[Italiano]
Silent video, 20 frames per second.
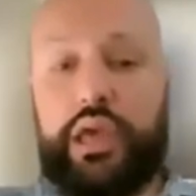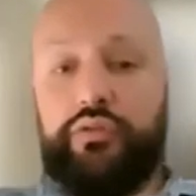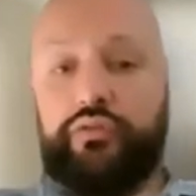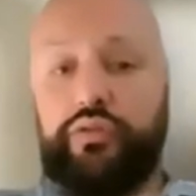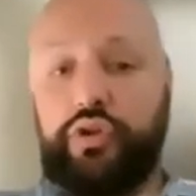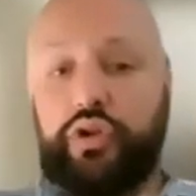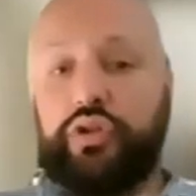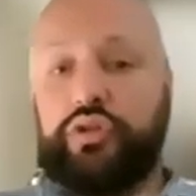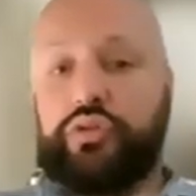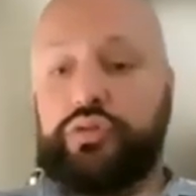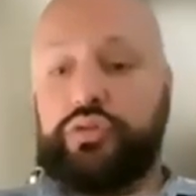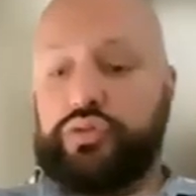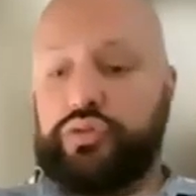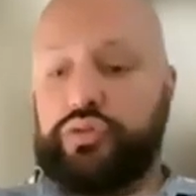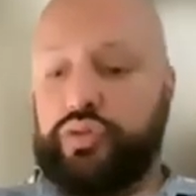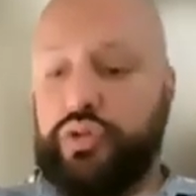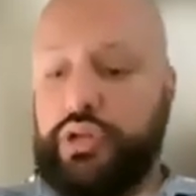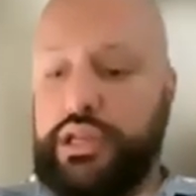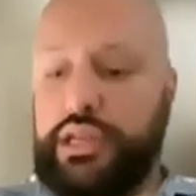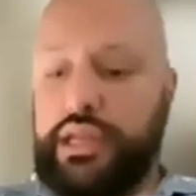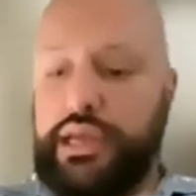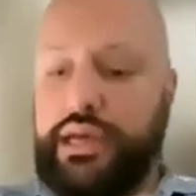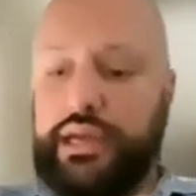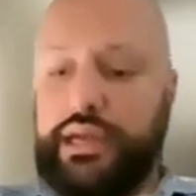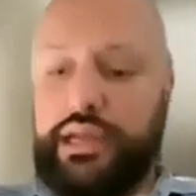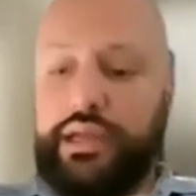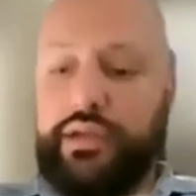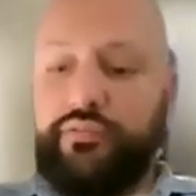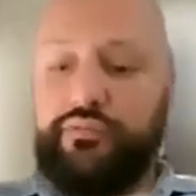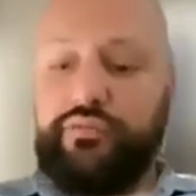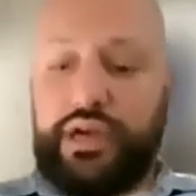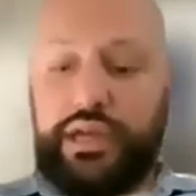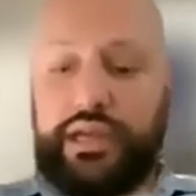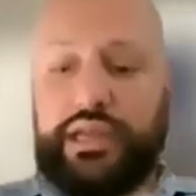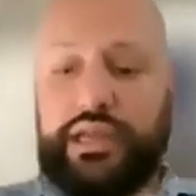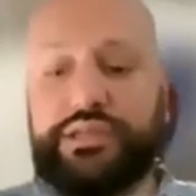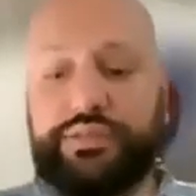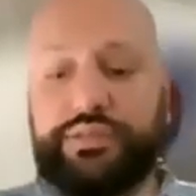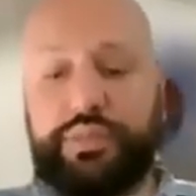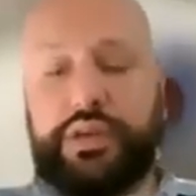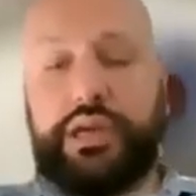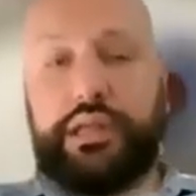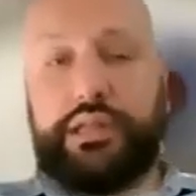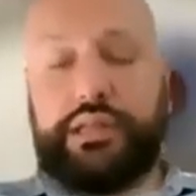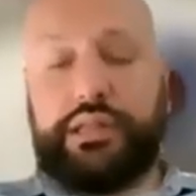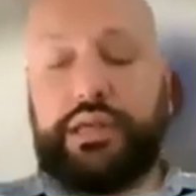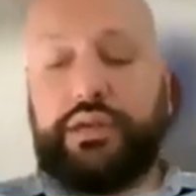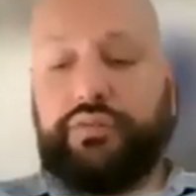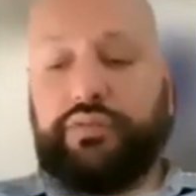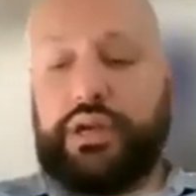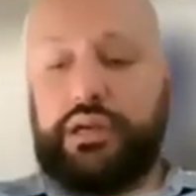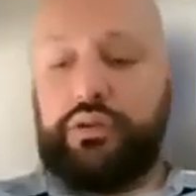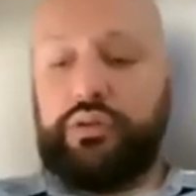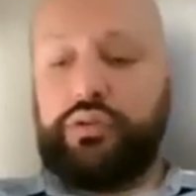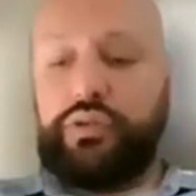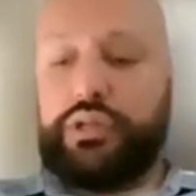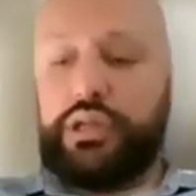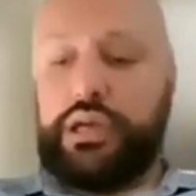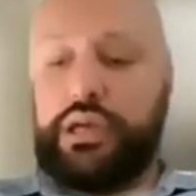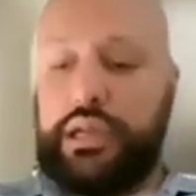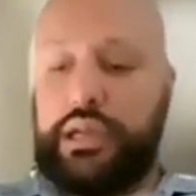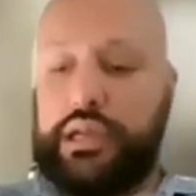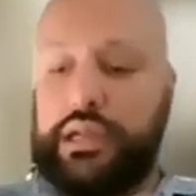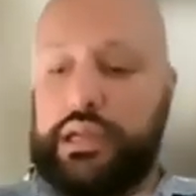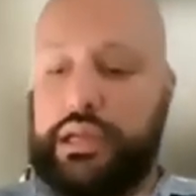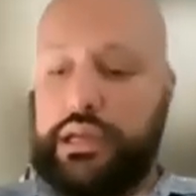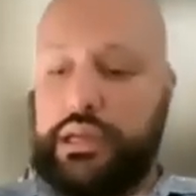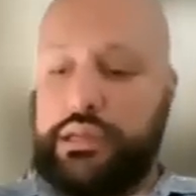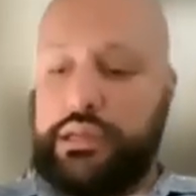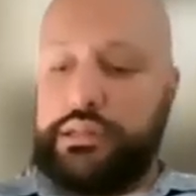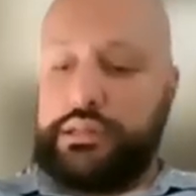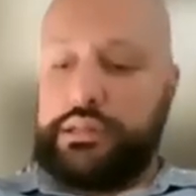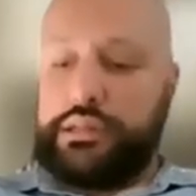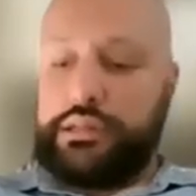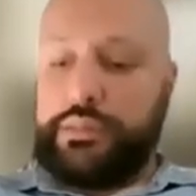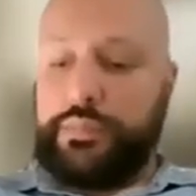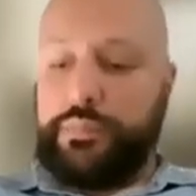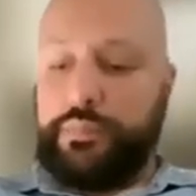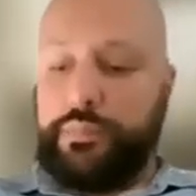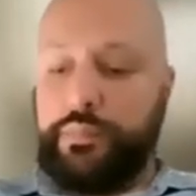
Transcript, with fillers: vogliono sottolineare vari aspetti, che vanno dalla, eh,